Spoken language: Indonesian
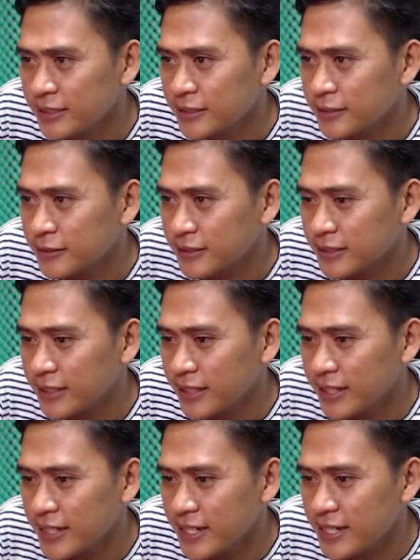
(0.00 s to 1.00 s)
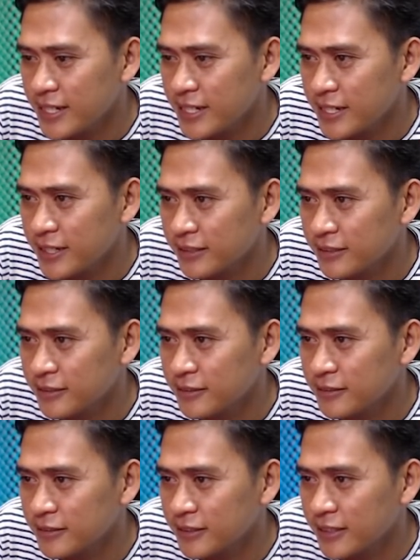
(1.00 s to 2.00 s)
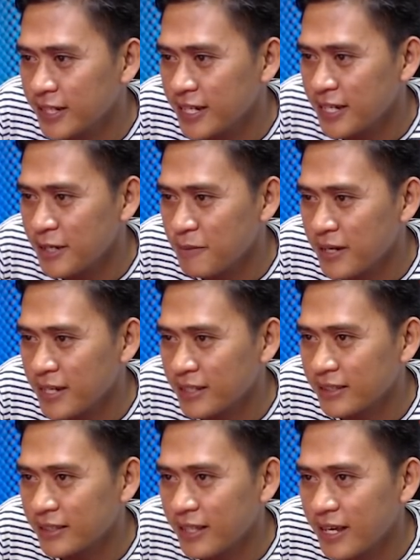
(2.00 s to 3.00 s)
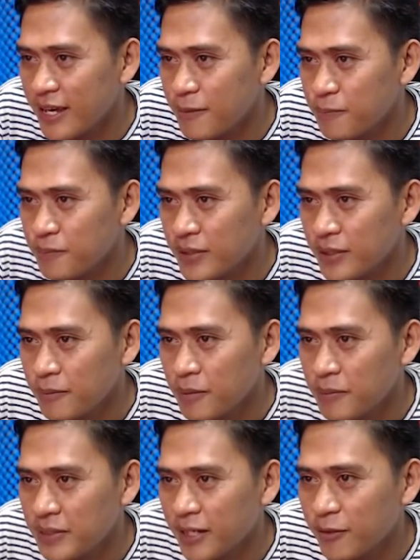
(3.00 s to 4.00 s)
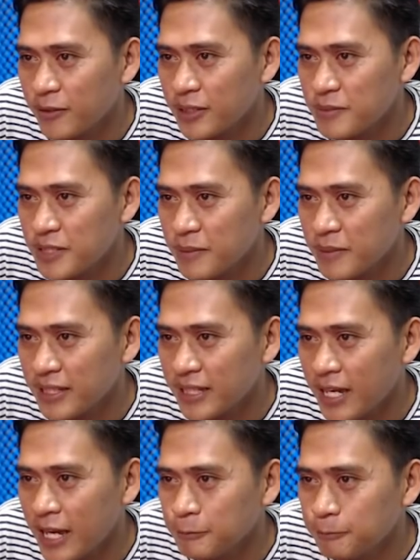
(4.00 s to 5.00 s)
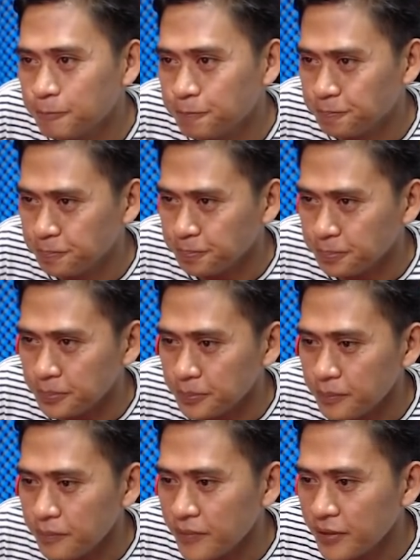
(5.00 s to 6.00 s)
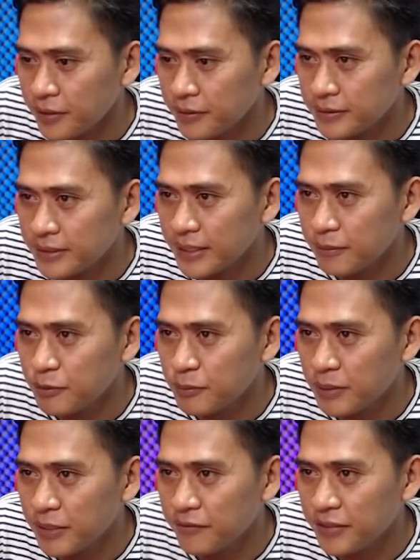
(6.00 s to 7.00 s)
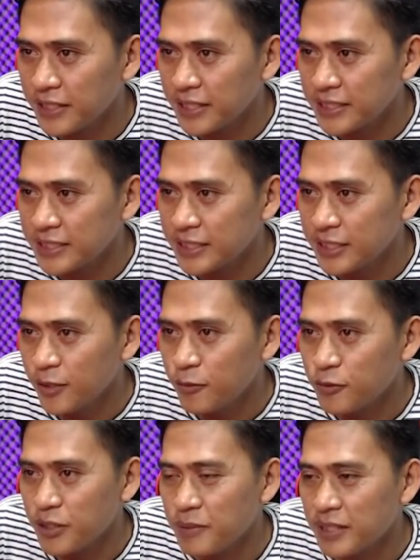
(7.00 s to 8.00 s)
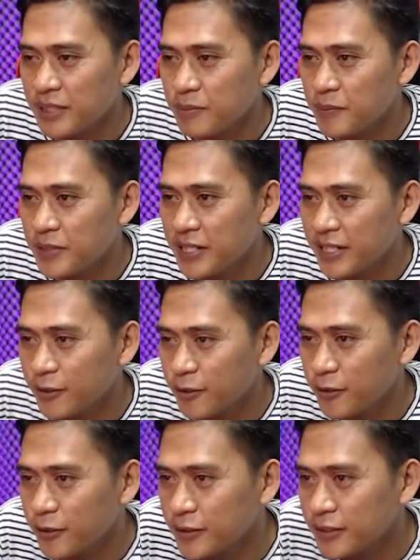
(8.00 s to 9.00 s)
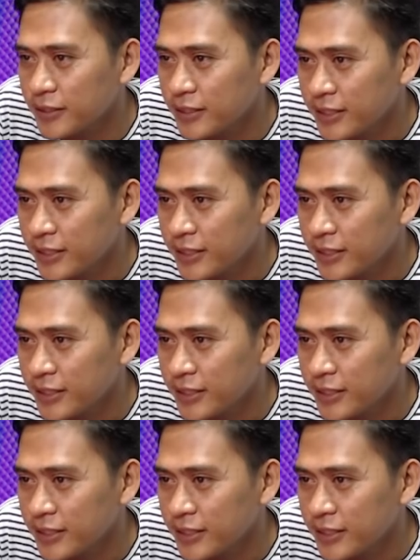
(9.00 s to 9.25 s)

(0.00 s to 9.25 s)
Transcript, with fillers: Oke okay, Oke okay, mantap Baby dragonnya bisa mati kah? Oke belum ada freeze Udah mati baby dragon